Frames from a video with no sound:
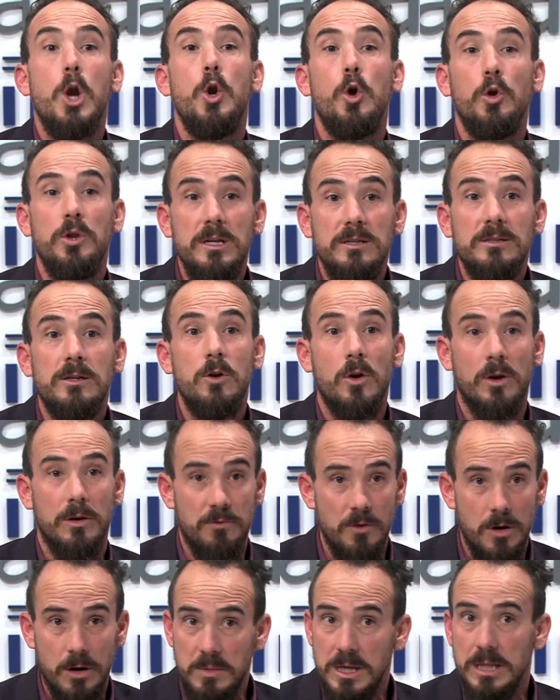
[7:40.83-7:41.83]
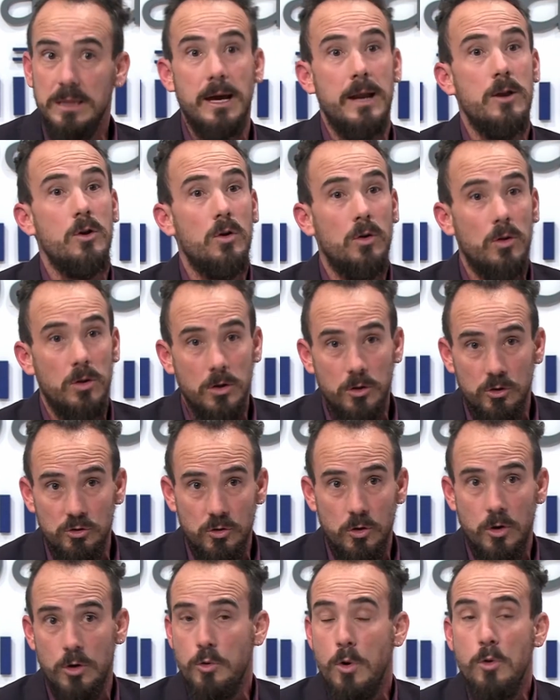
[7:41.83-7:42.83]
lo dicen los reformistas, no lo digo
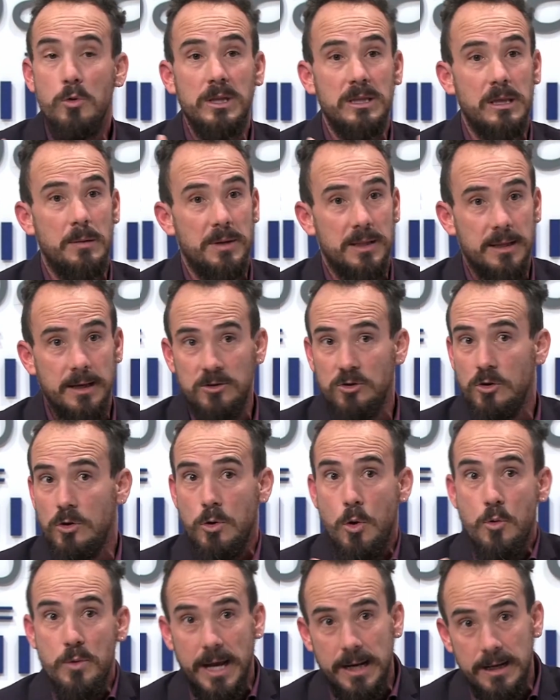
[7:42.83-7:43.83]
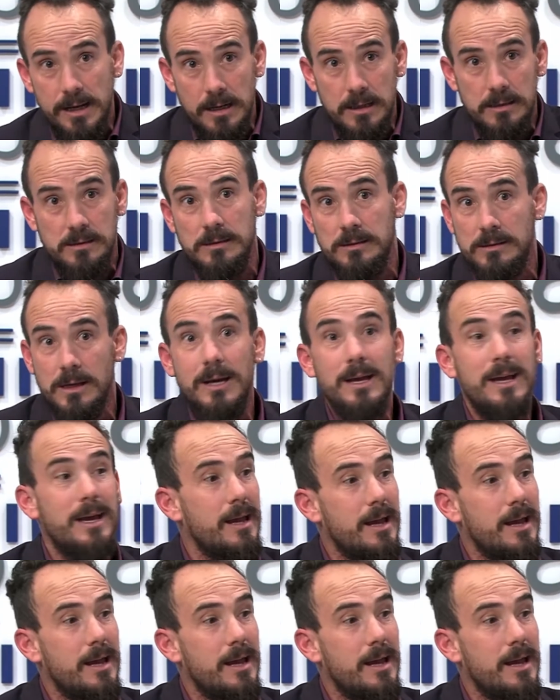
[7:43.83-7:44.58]
yo, no es una interpretación, no es un análisis,